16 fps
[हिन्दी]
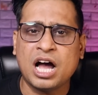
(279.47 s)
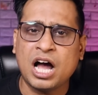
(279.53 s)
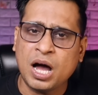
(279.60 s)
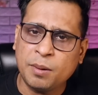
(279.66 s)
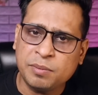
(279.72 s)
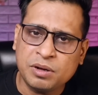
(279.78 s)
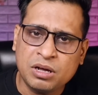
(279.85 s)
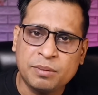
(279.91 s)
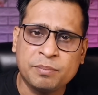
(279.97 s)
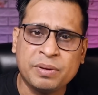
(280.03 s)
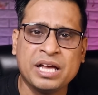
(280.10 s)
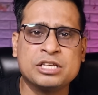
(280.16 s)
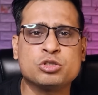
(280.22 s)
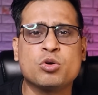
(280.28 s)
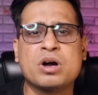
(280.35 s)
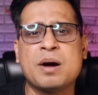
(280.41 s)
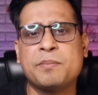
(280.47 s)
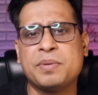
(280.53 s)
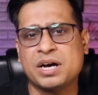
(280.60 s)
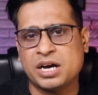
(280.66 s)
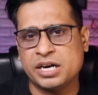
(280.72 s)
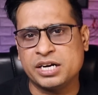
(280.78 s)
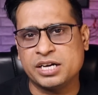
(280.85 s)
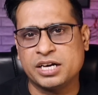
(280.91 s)
आप पैसों का
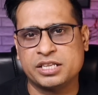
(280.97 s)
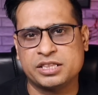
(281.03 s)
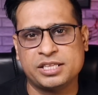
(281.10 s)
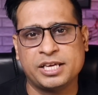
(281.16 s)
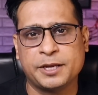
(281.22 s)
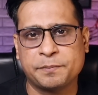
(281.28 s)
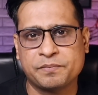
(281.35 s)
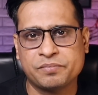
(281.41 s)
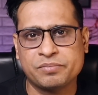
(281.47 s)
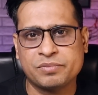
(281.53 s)
पखंड करते हैं